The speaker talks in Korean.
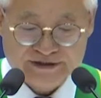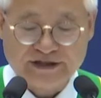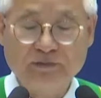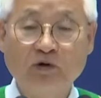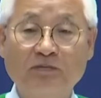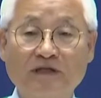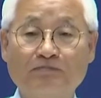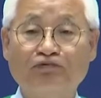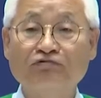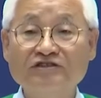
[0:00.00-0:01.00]

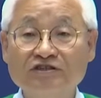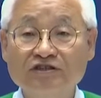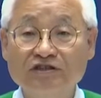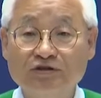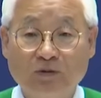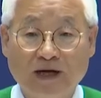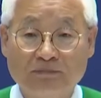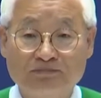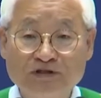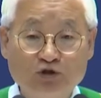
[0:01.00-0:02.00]
새벽마다 부르짖는
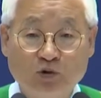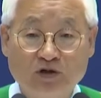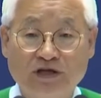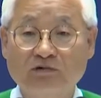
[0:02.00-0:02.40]
기도가 민족을